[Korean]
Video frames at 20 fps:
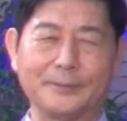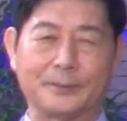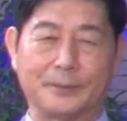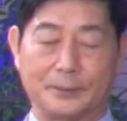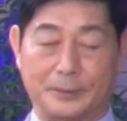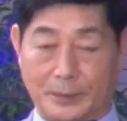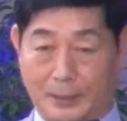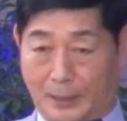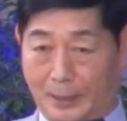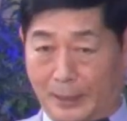
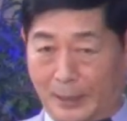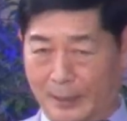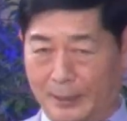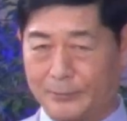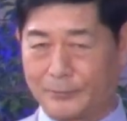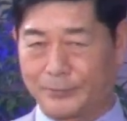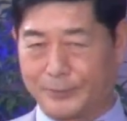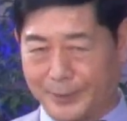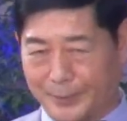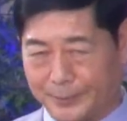직장 안
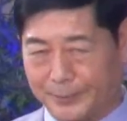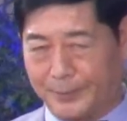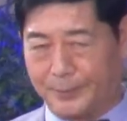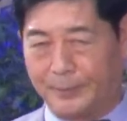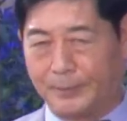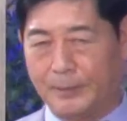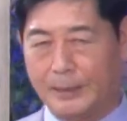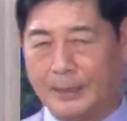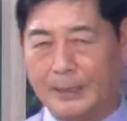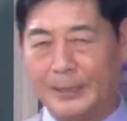가도
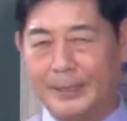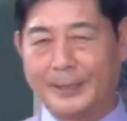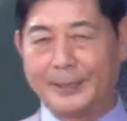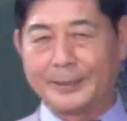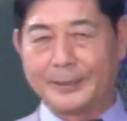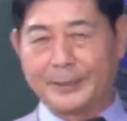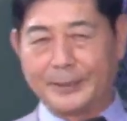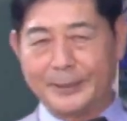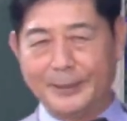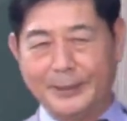되고
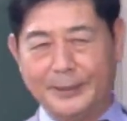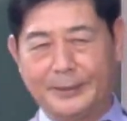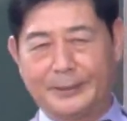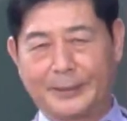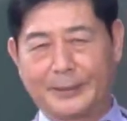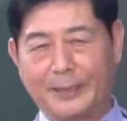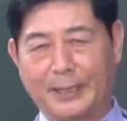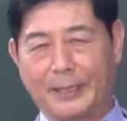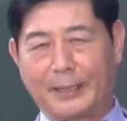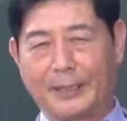
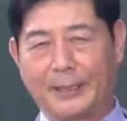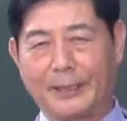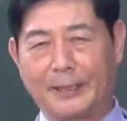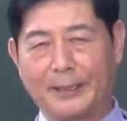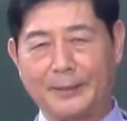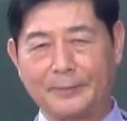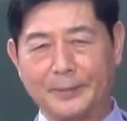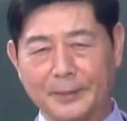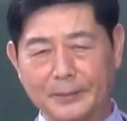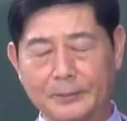10개 안
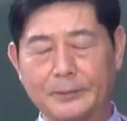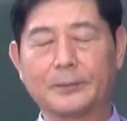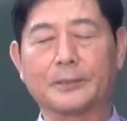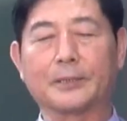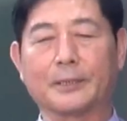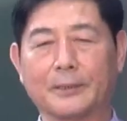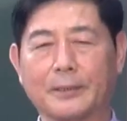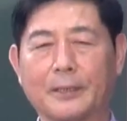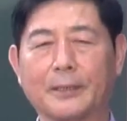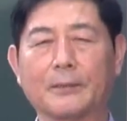하려면
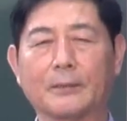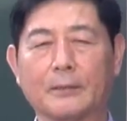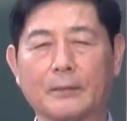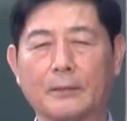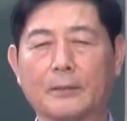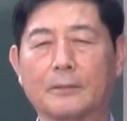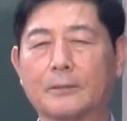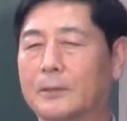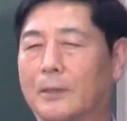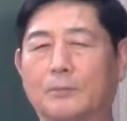직장 다녀야 돼.
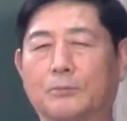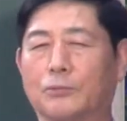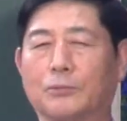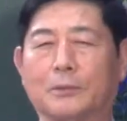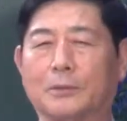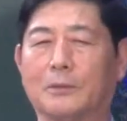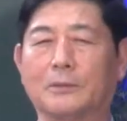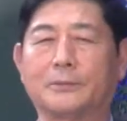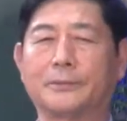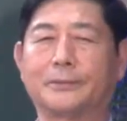잘못
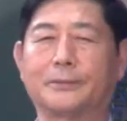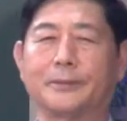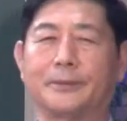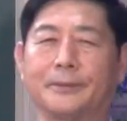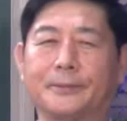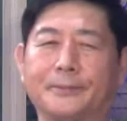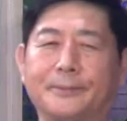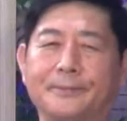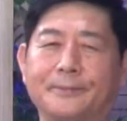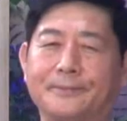알아듣더라고.
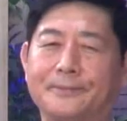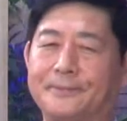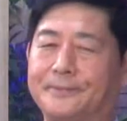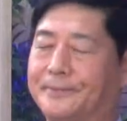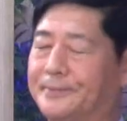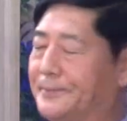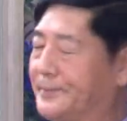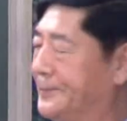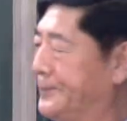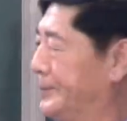
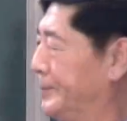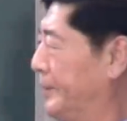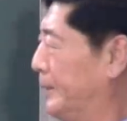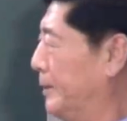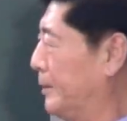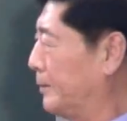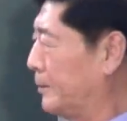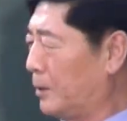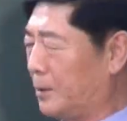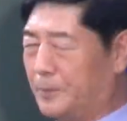
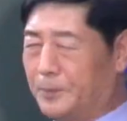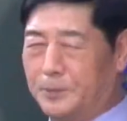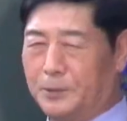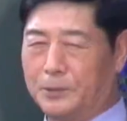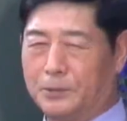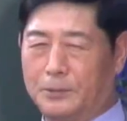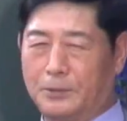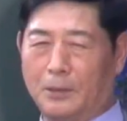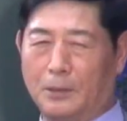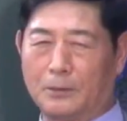다락방
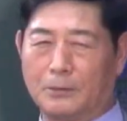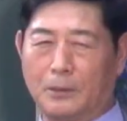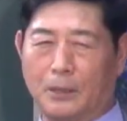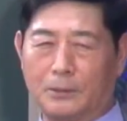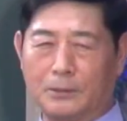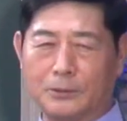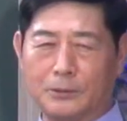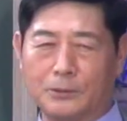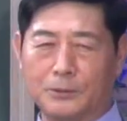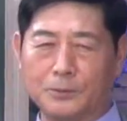10개 안,
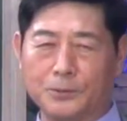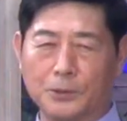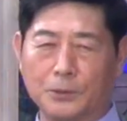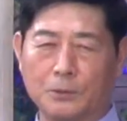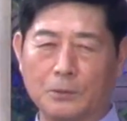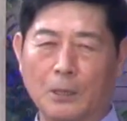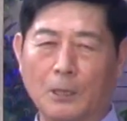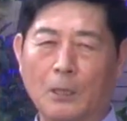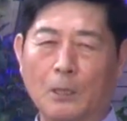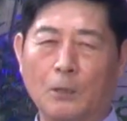안 열리면
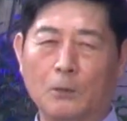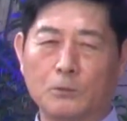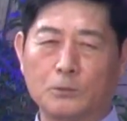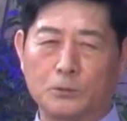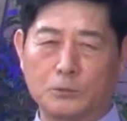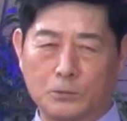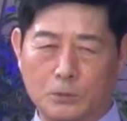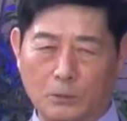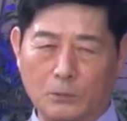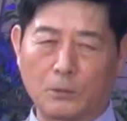
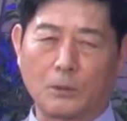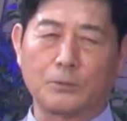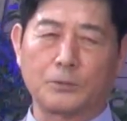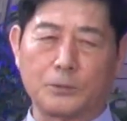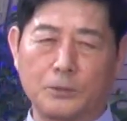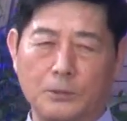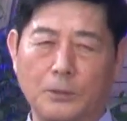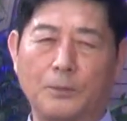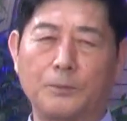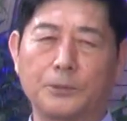직장 다니면
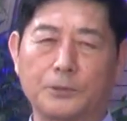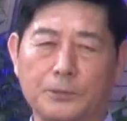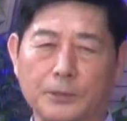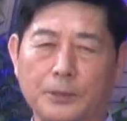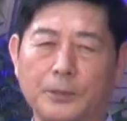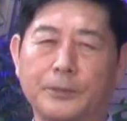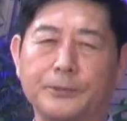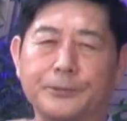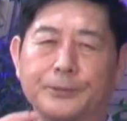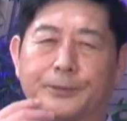일하면서
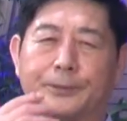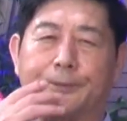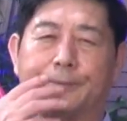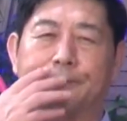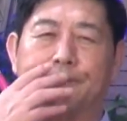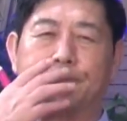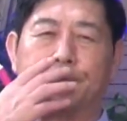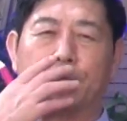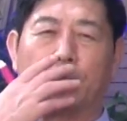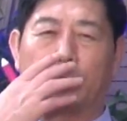해야지요.
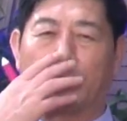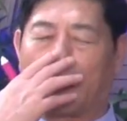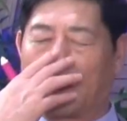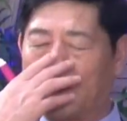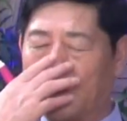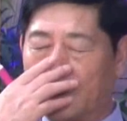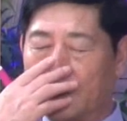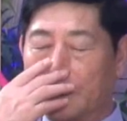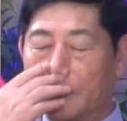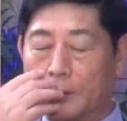근데
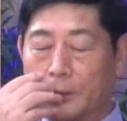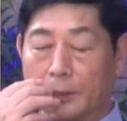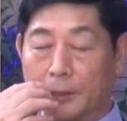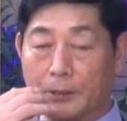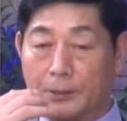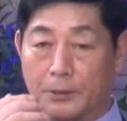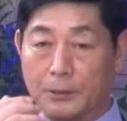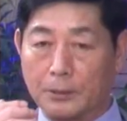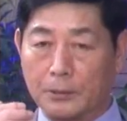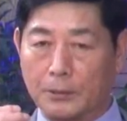다락방
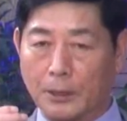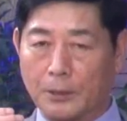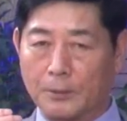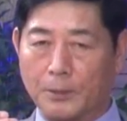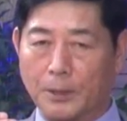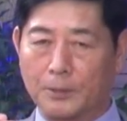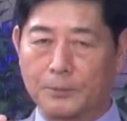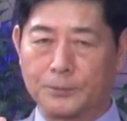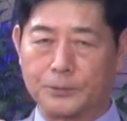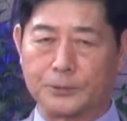10개가 열렸다 이
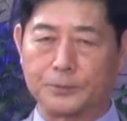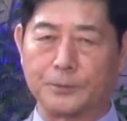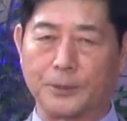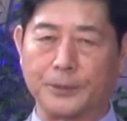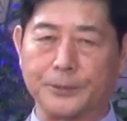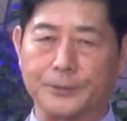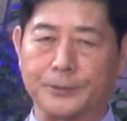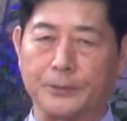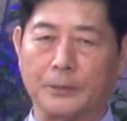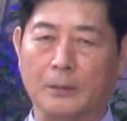말은 무슨
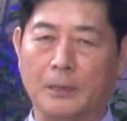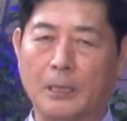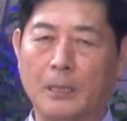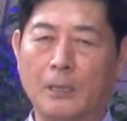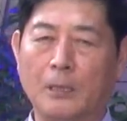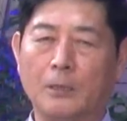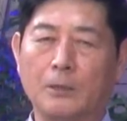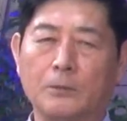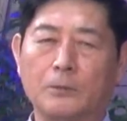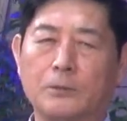말이지요?
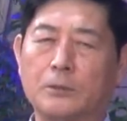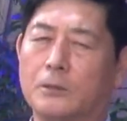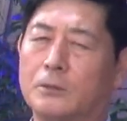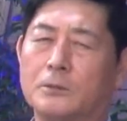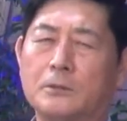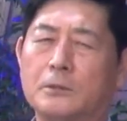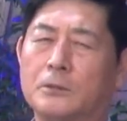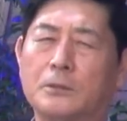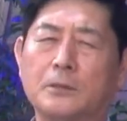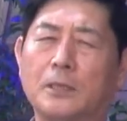이제
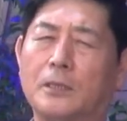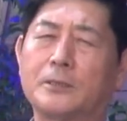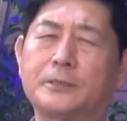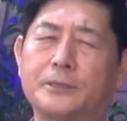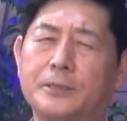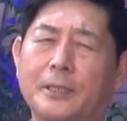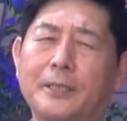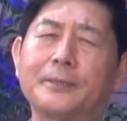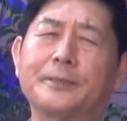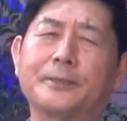일할
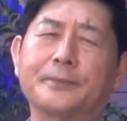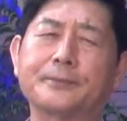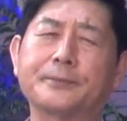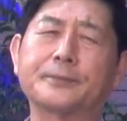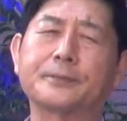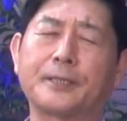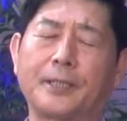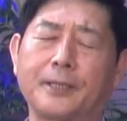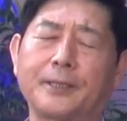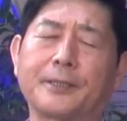시간이 없어
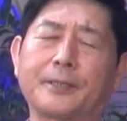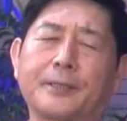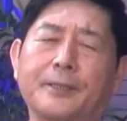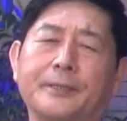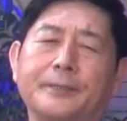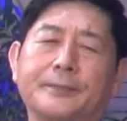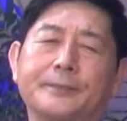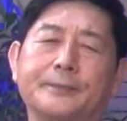사역에.